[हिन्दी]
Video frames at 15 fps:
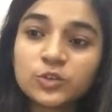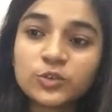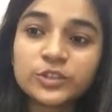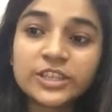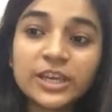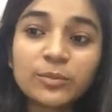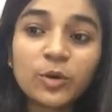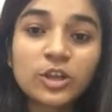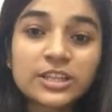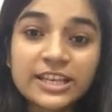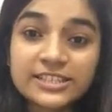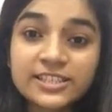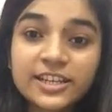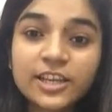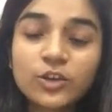तो ये बहुत
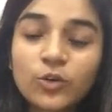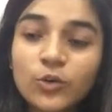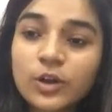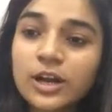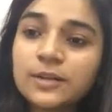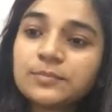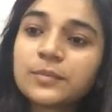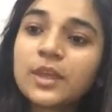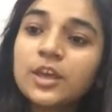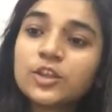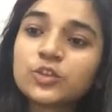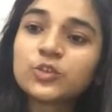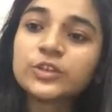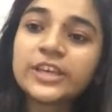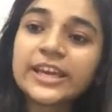एसिडिक होगा
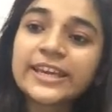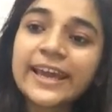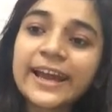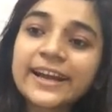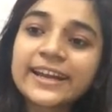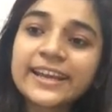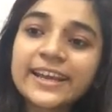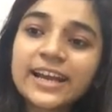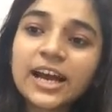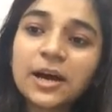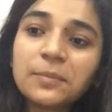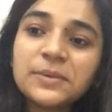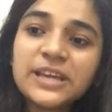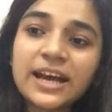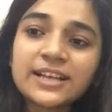तो ये क्या करेगा
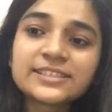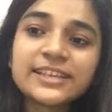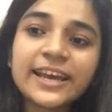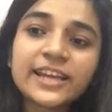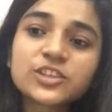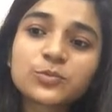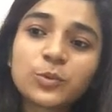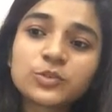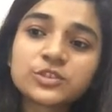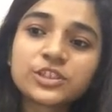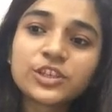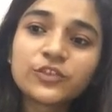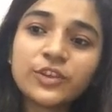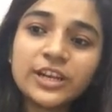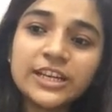अब यहाँ से H
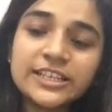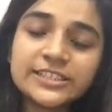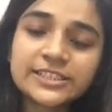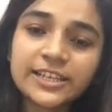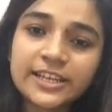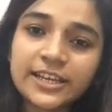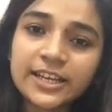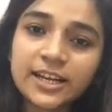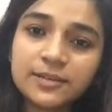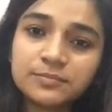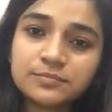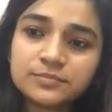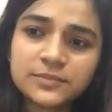पॉजिटिव रिलीज़ करेगा